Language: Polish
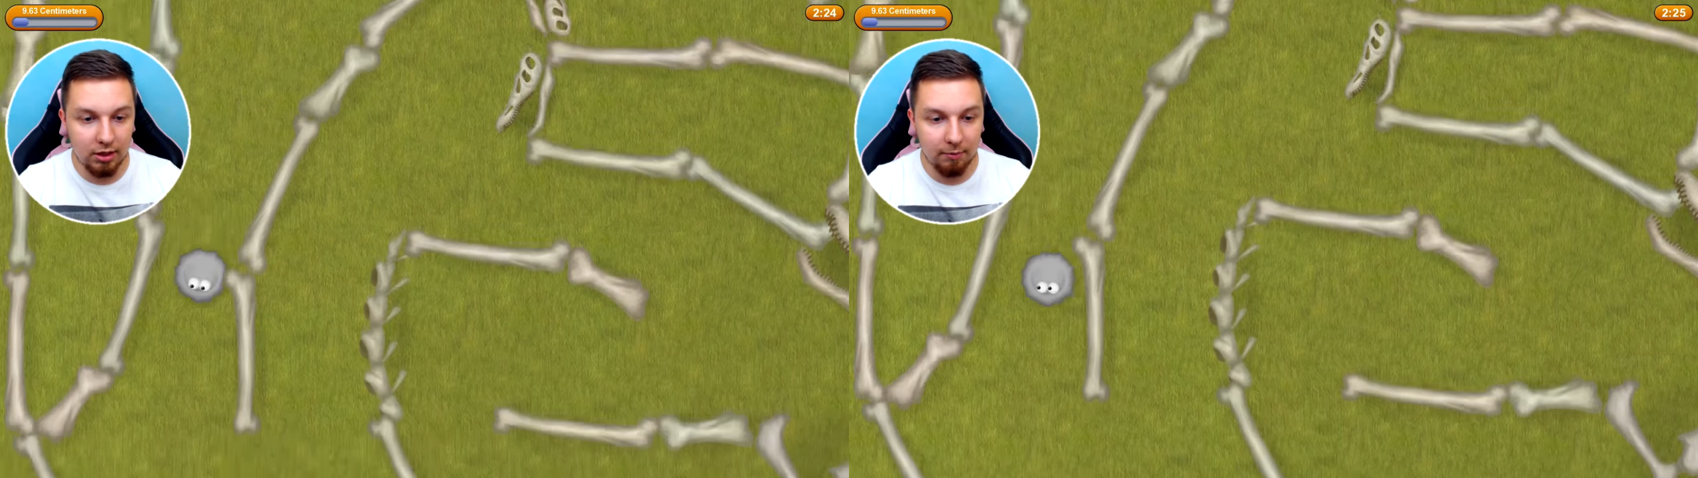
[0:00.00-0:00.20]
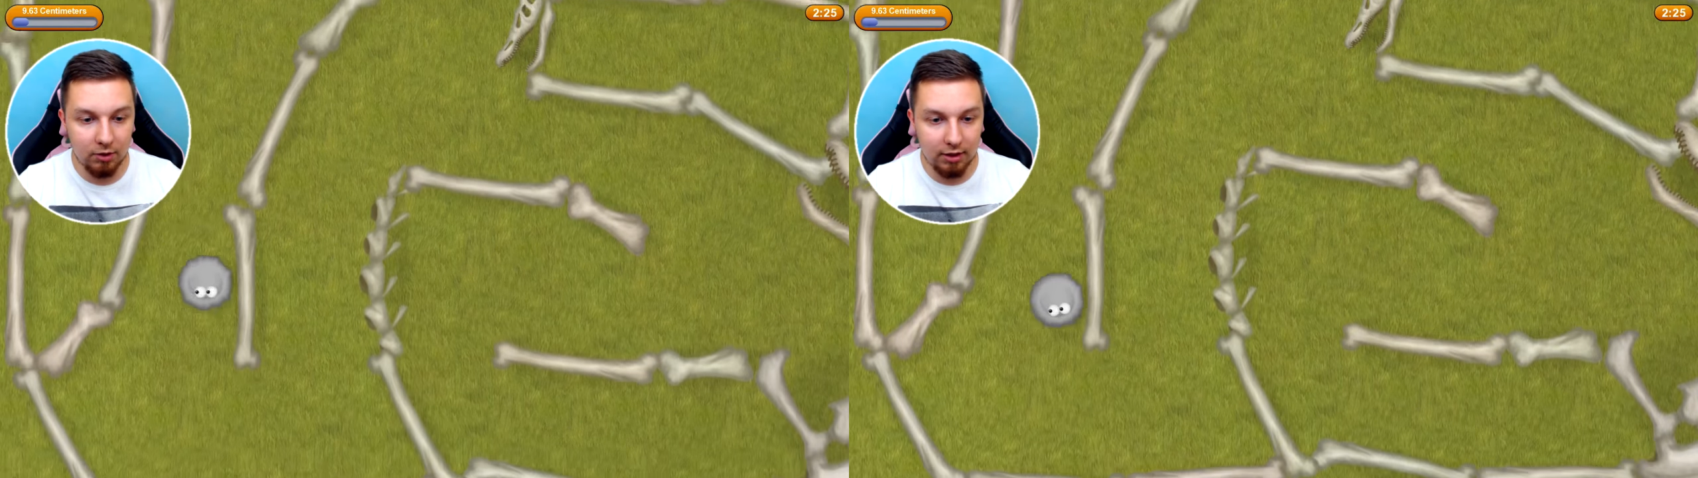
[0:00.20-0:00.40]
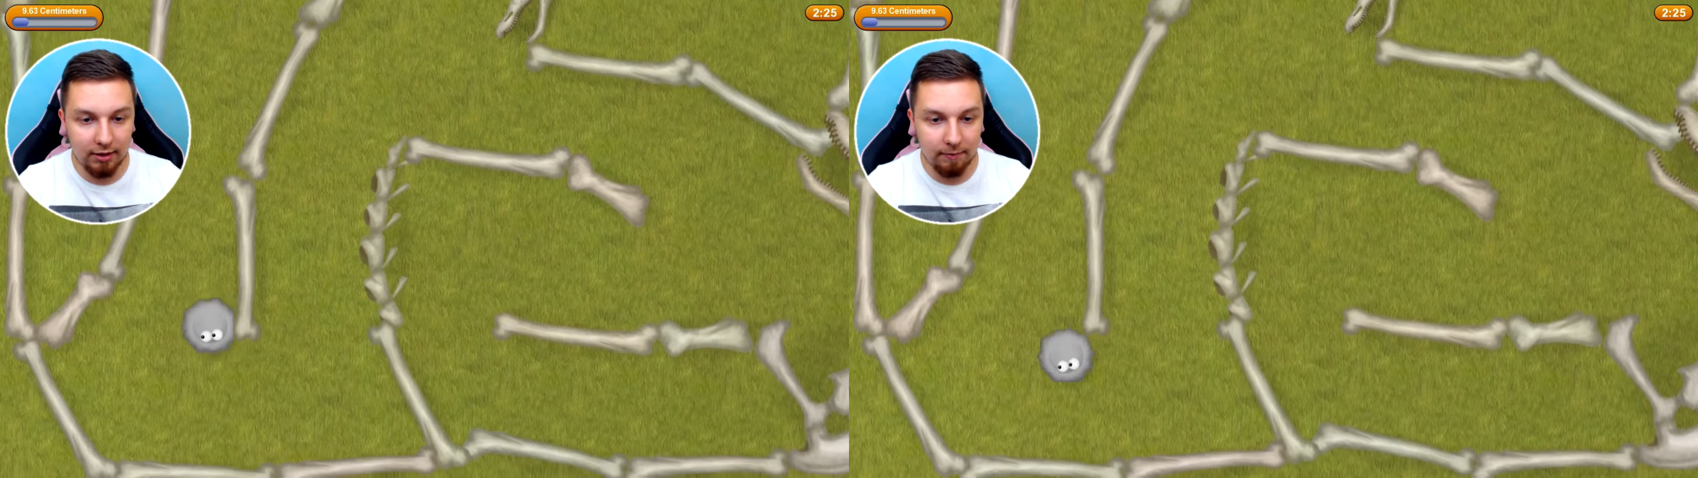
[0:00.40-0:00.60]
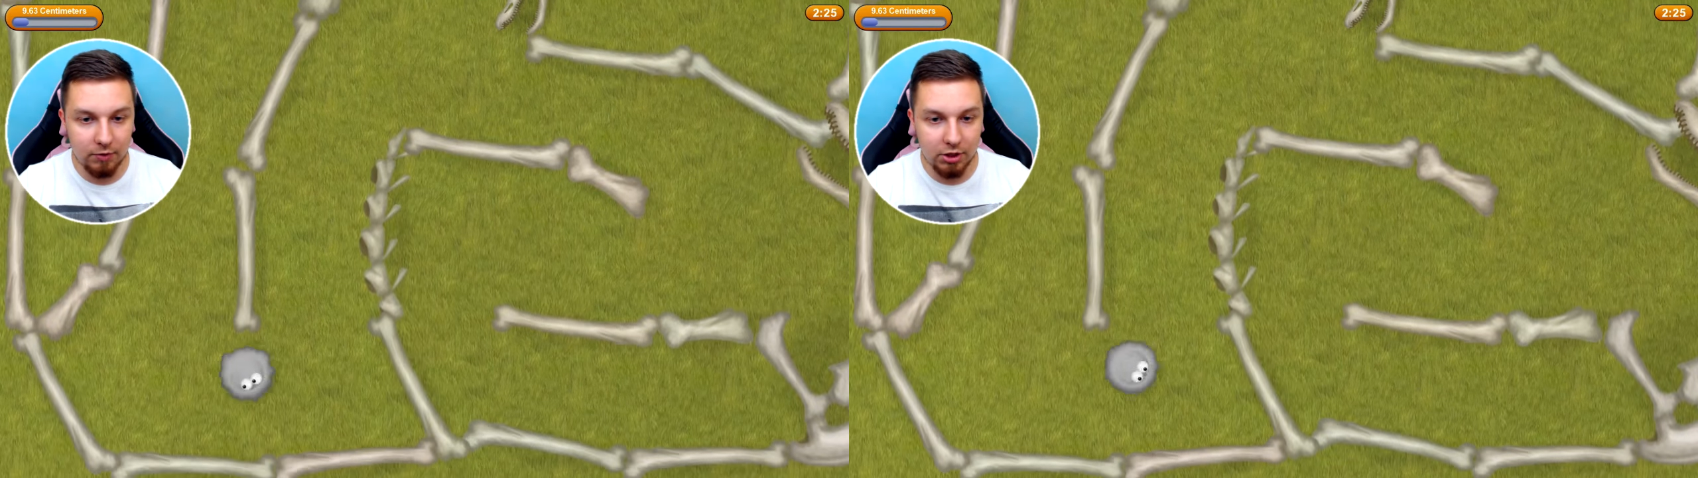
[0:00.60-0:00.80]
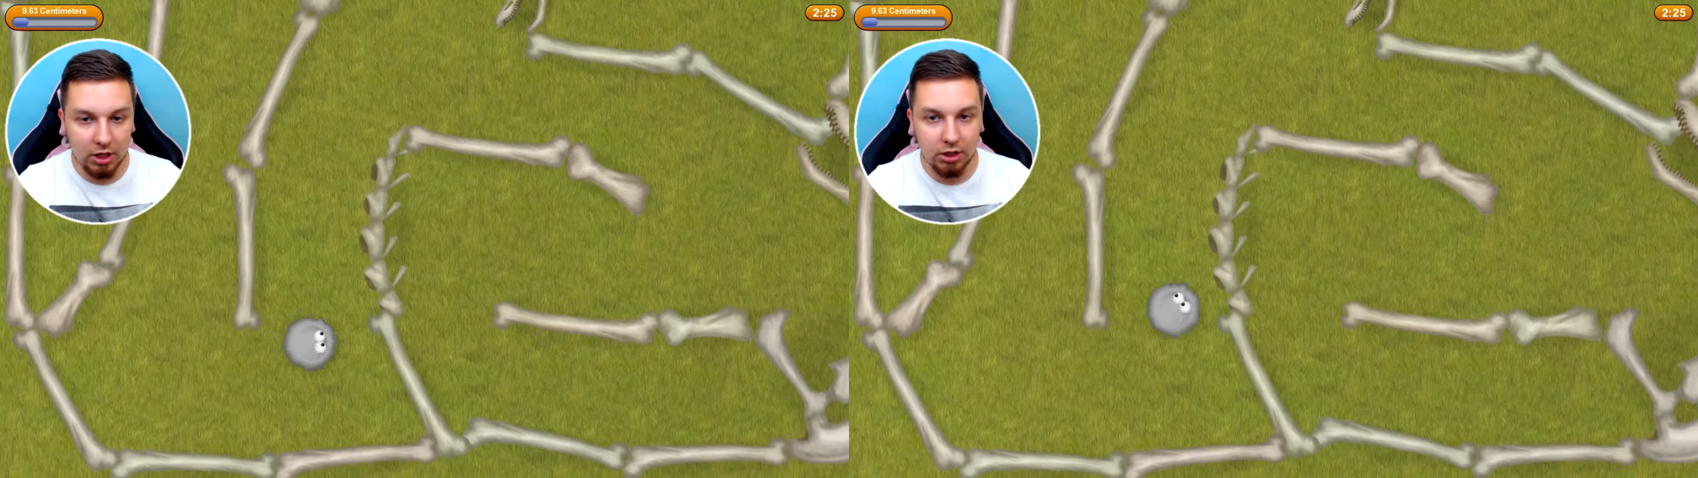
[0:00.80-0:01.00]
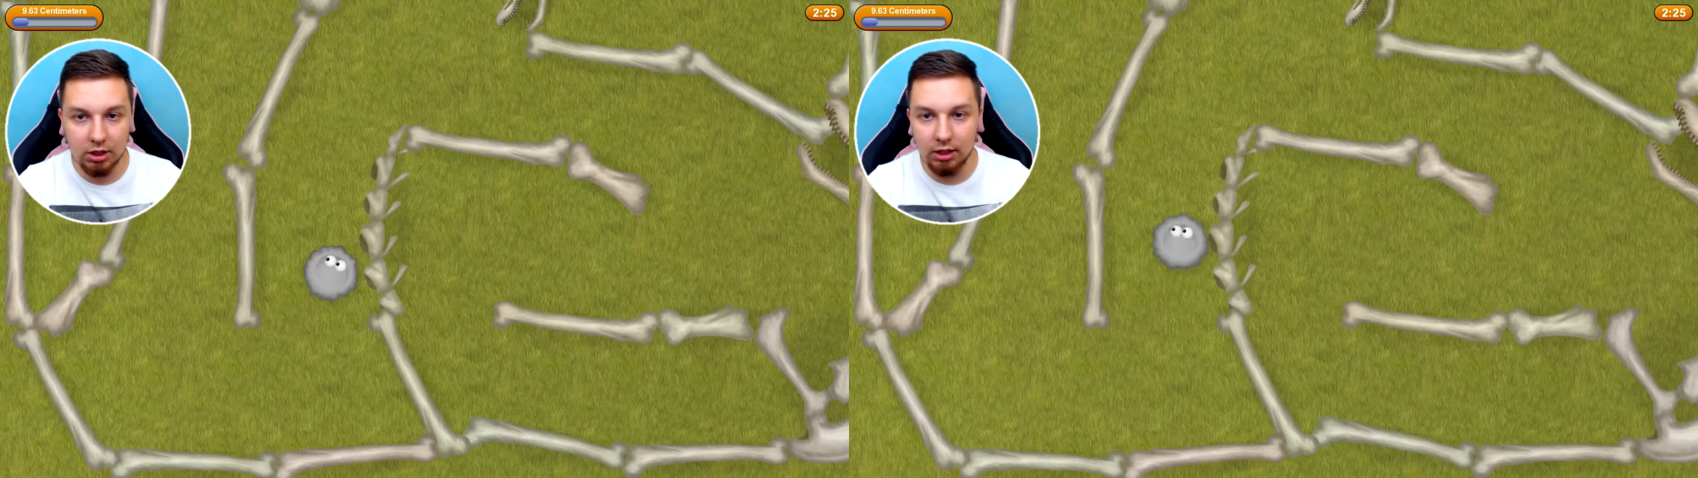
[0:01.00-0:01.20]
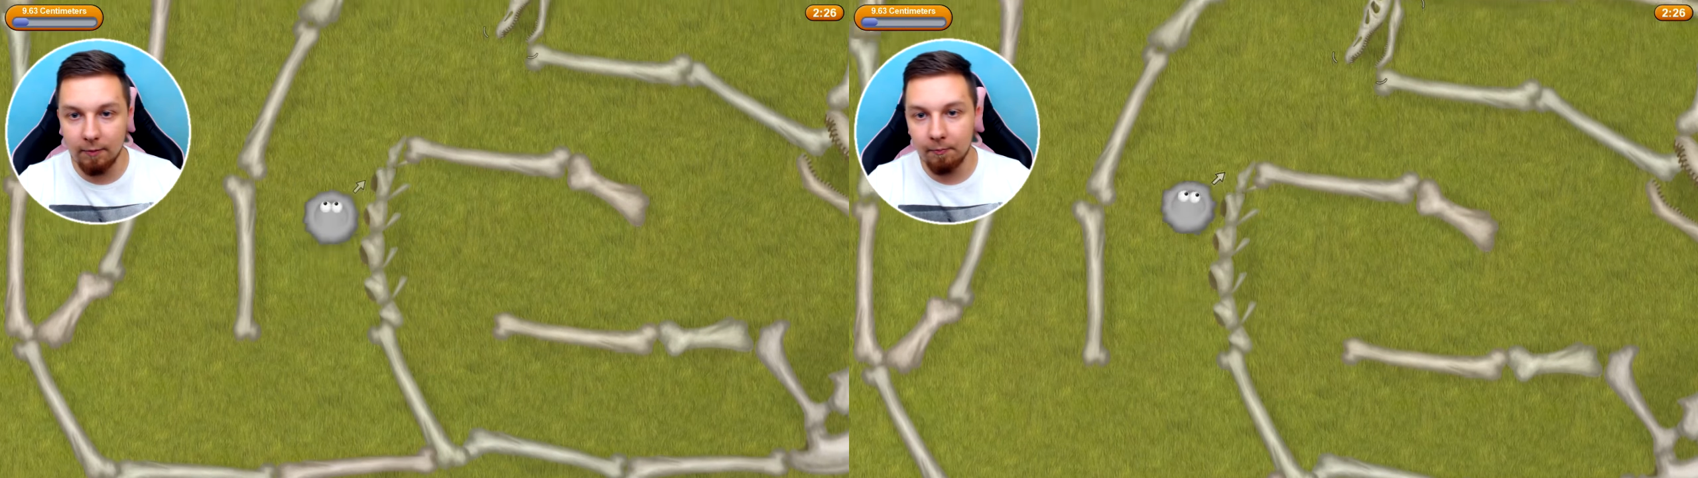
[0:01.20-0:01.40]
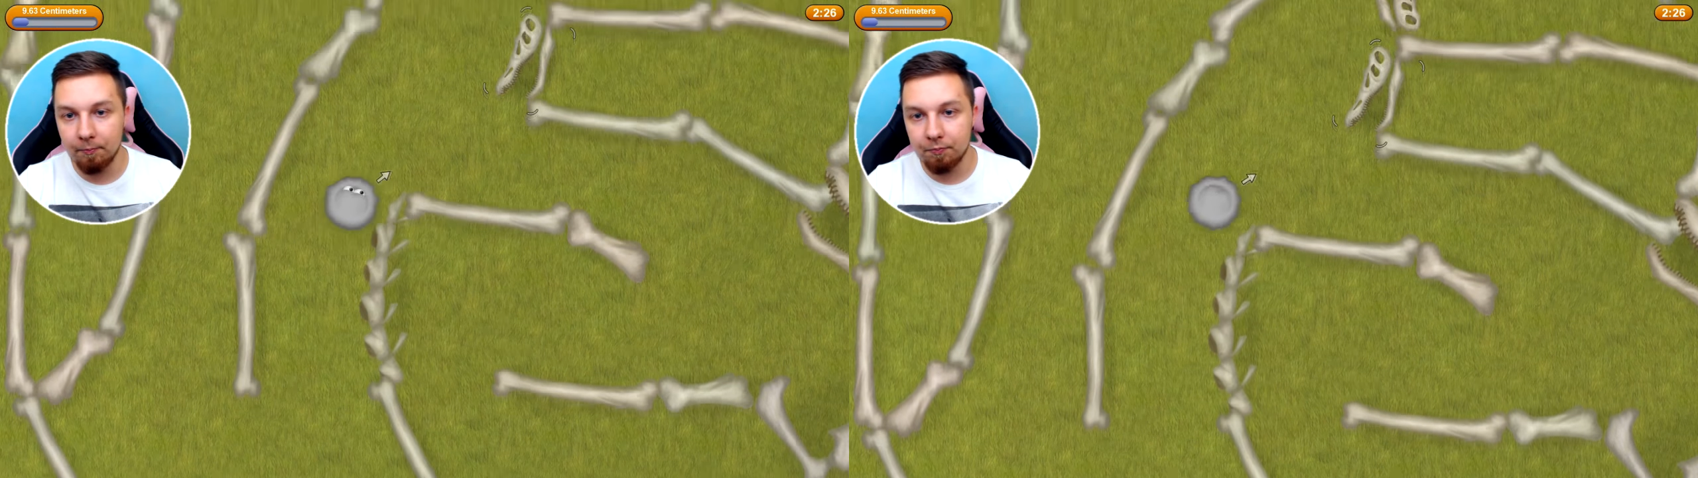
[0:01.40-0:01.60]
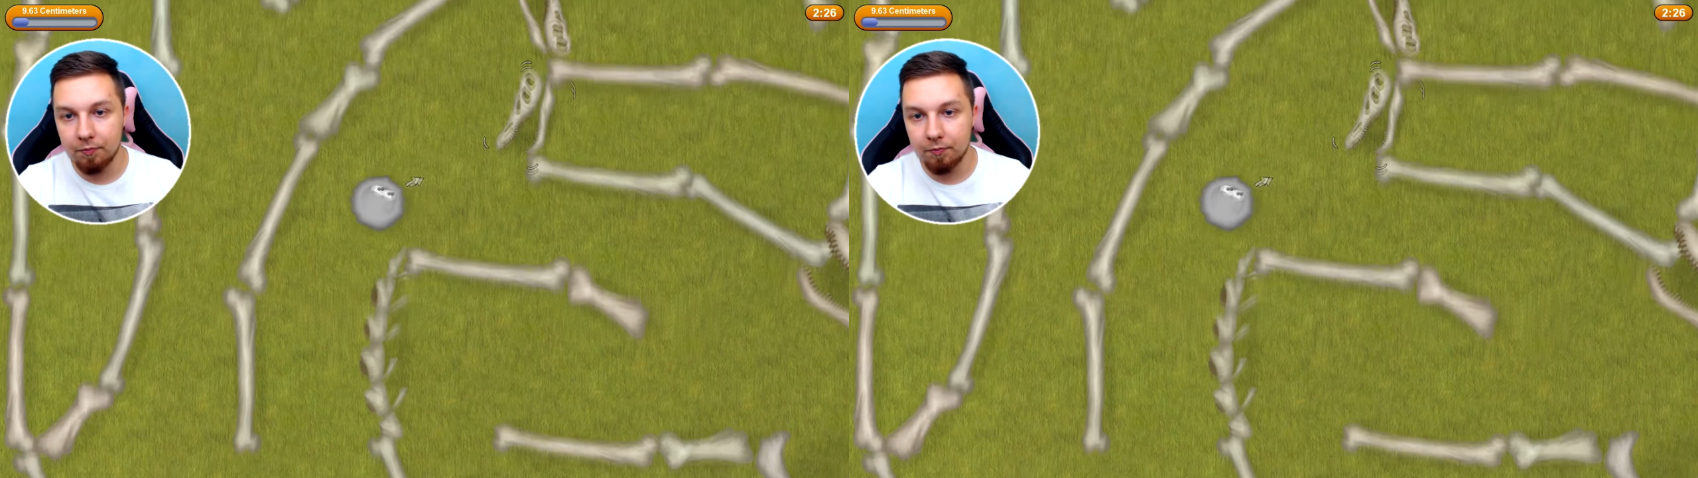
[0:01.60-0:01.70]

tamte czaszki